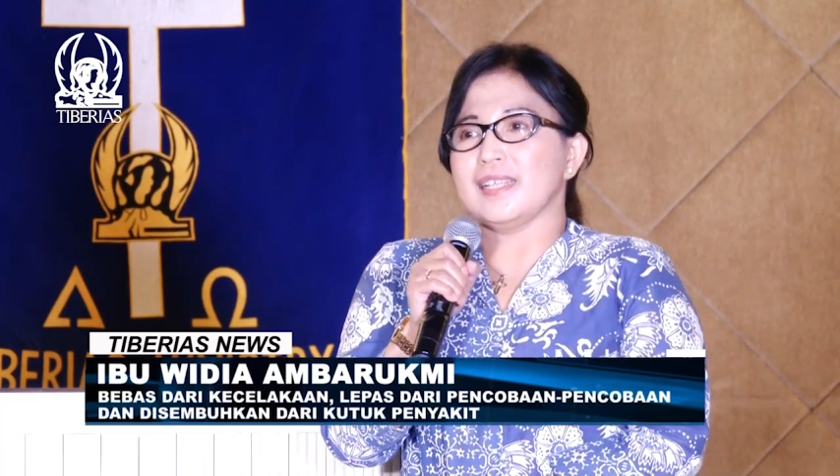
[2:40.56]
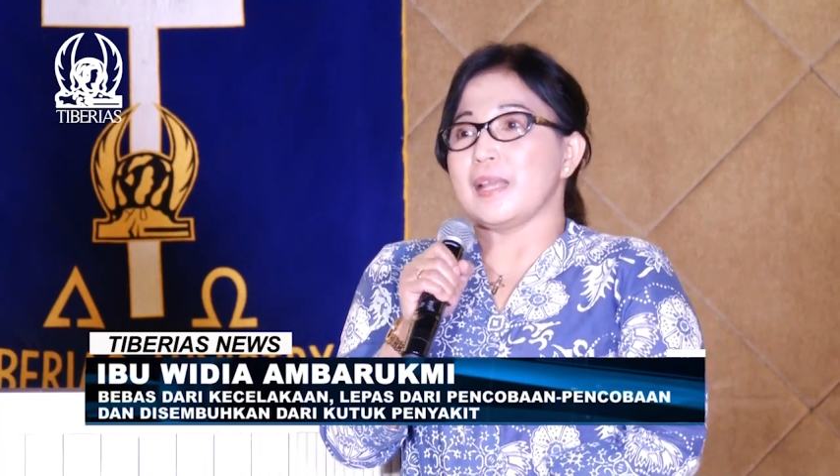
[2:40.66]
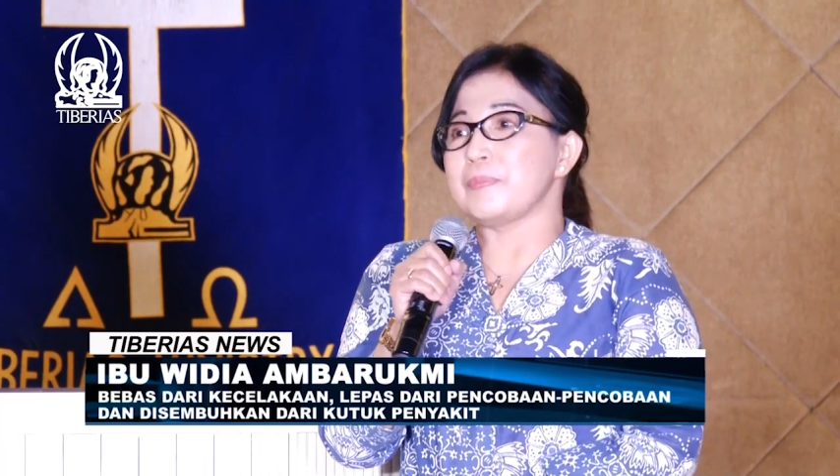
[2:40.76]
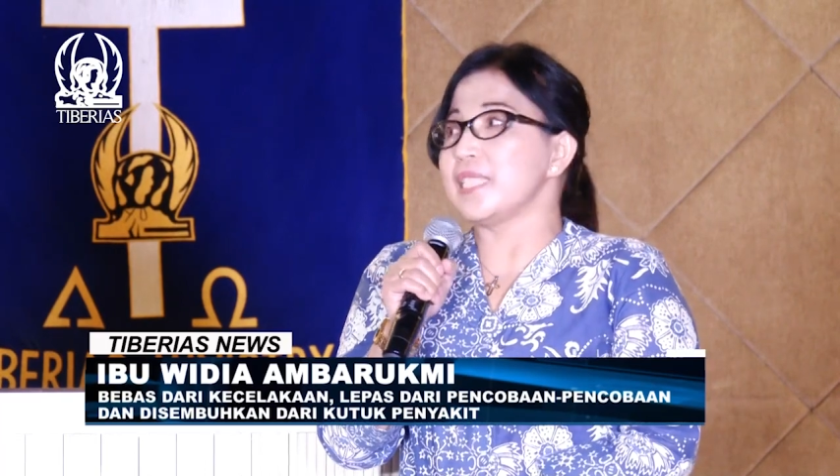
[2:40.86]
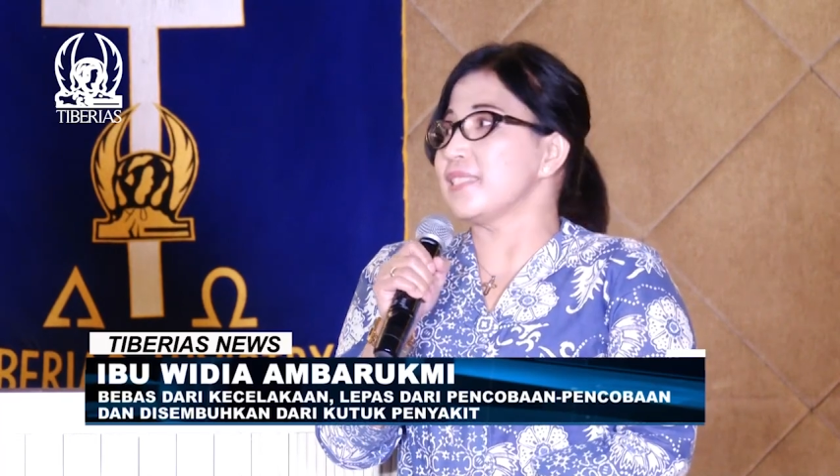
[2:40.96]

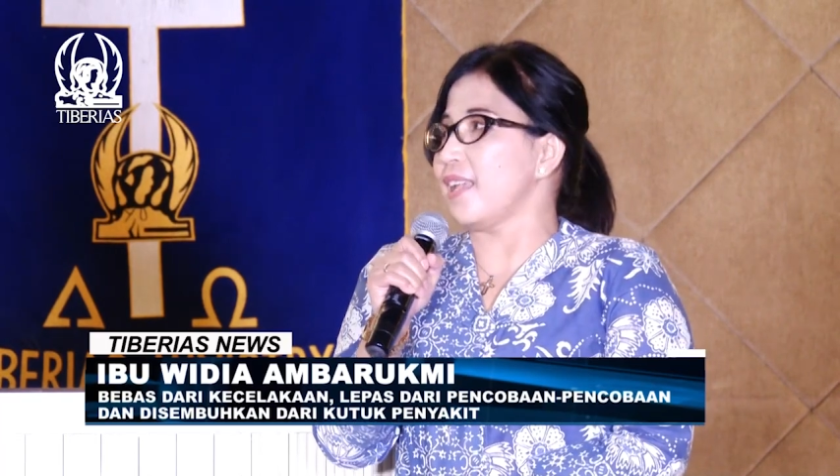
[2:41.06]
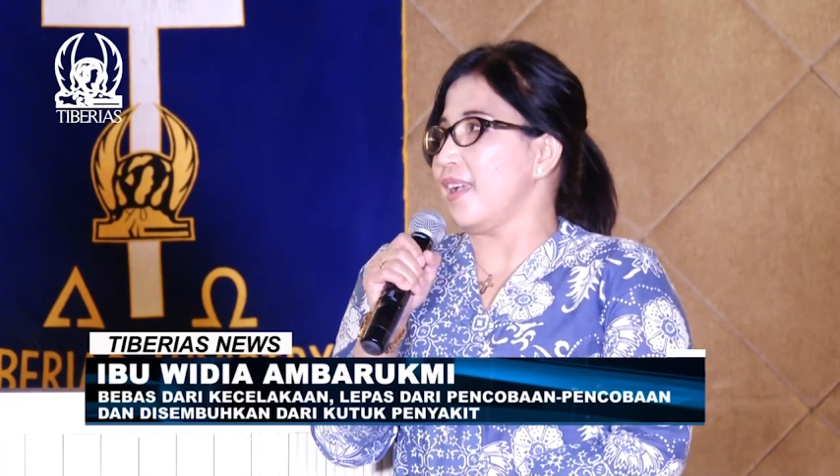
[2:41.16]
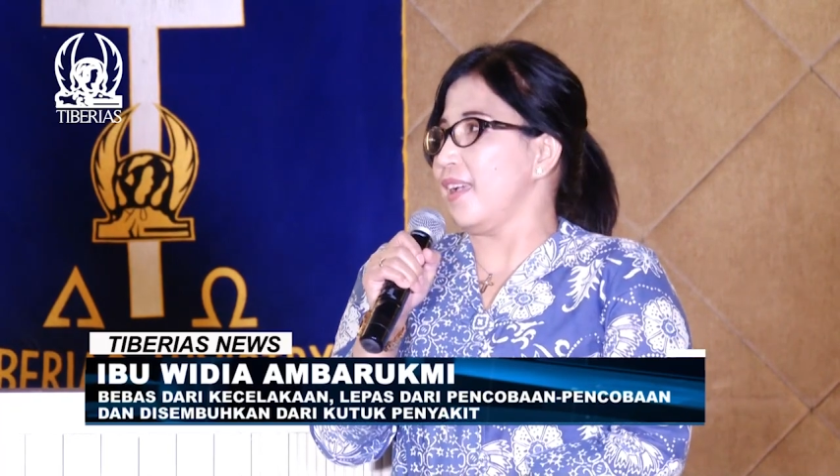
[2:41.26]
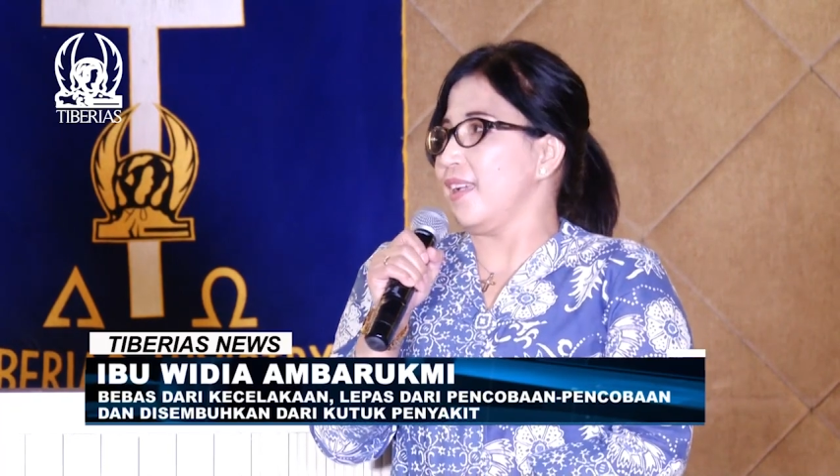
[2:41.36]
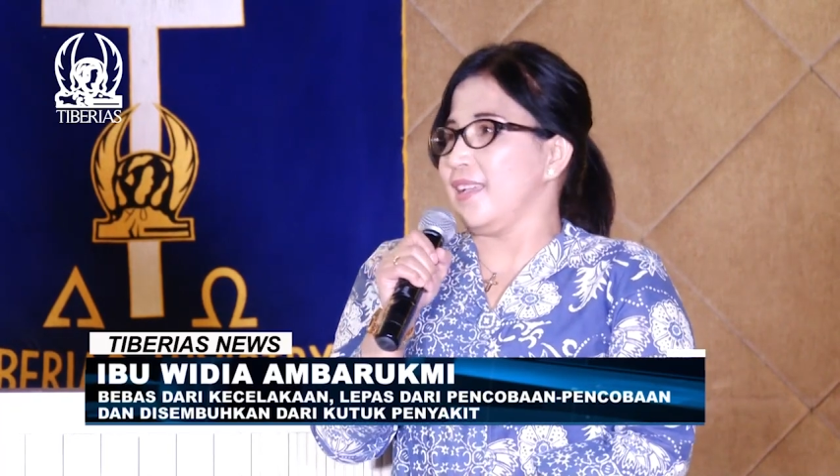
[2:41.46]
Nabi
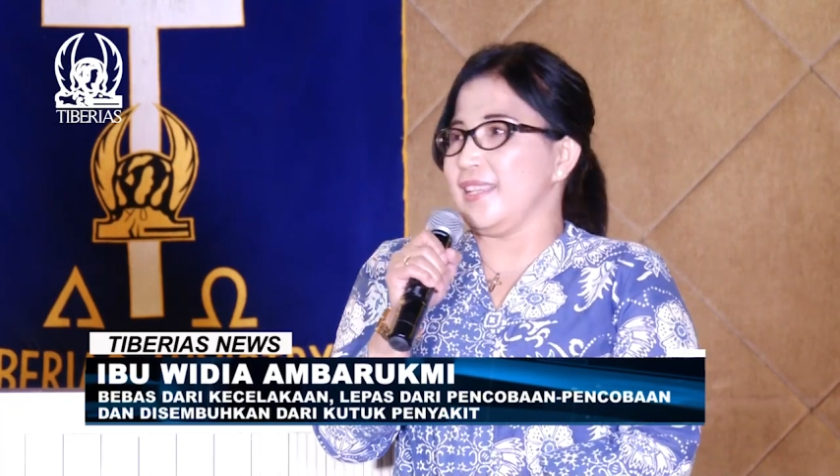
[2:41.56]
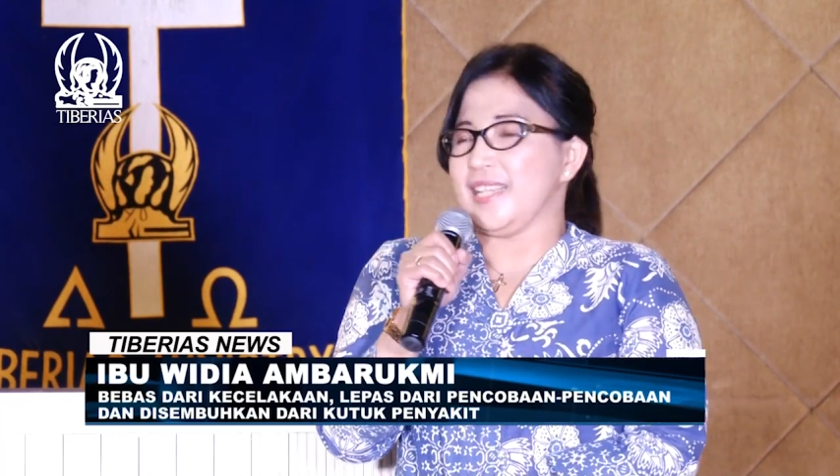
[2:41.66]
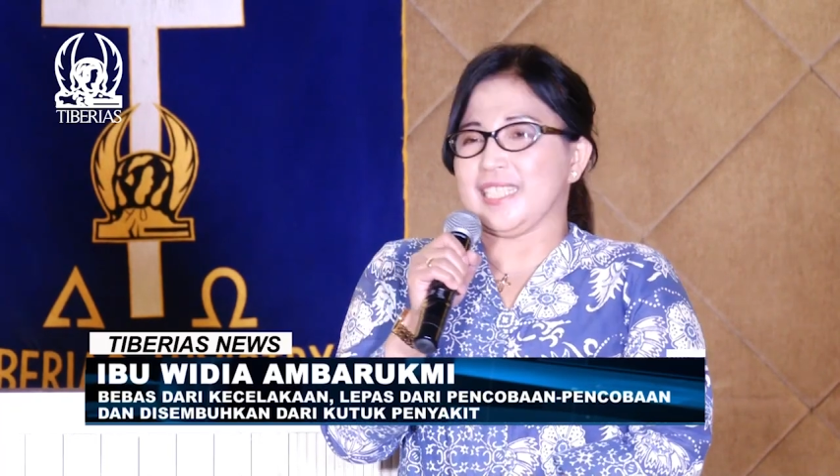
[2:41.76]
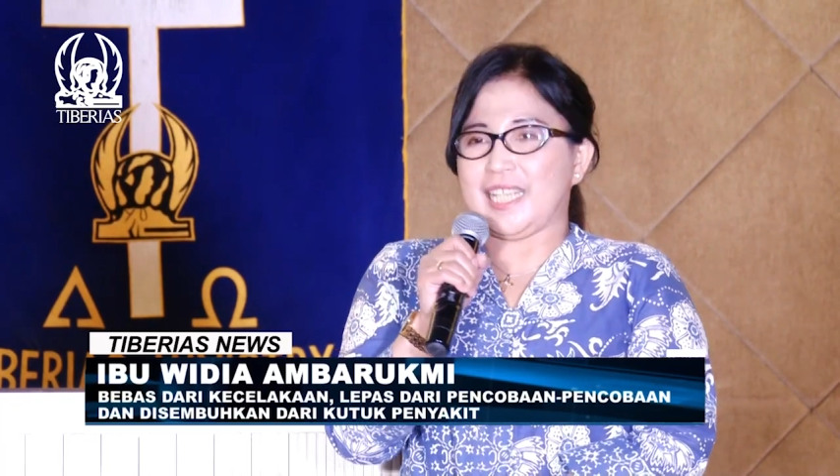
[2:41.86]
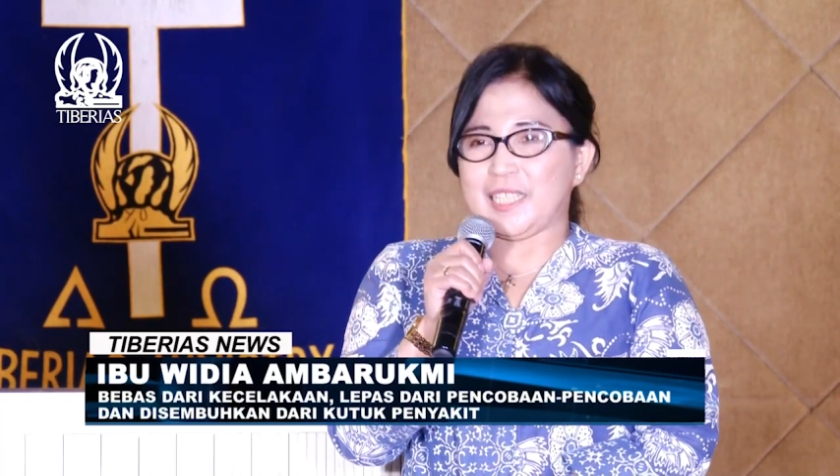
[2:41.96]
Isa
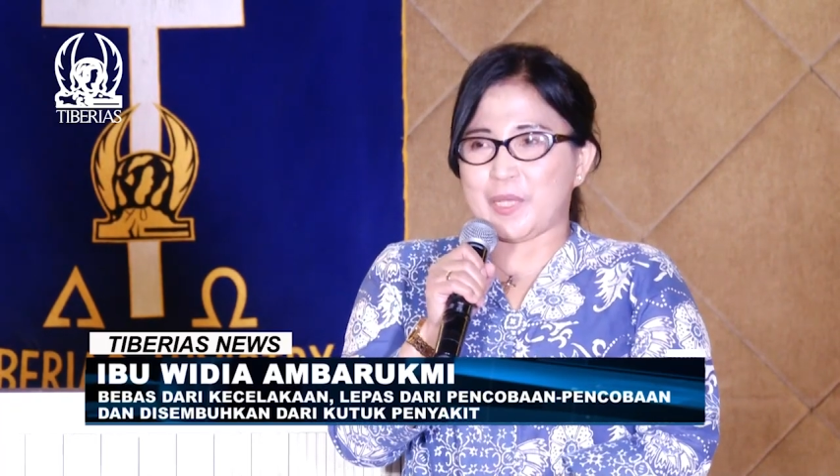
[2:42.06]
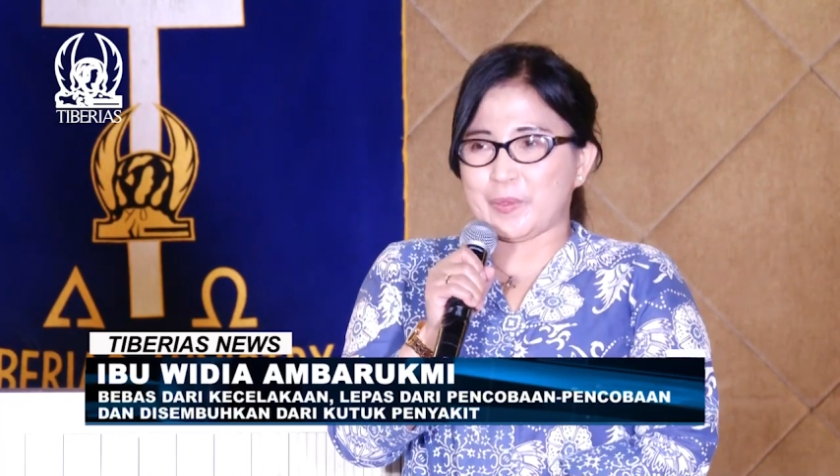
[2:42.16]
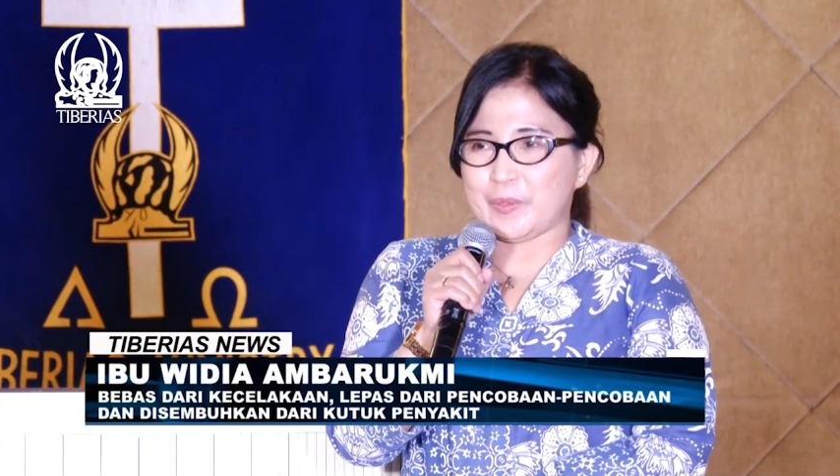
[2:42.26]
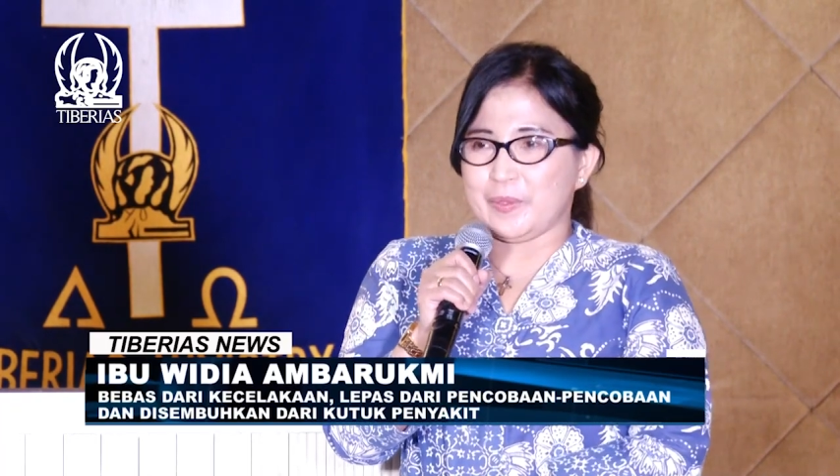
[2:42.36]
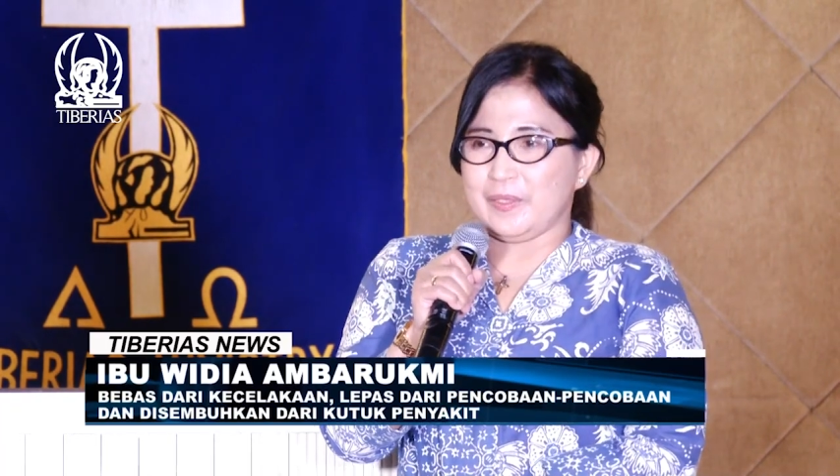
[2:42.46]
yang saya tahu.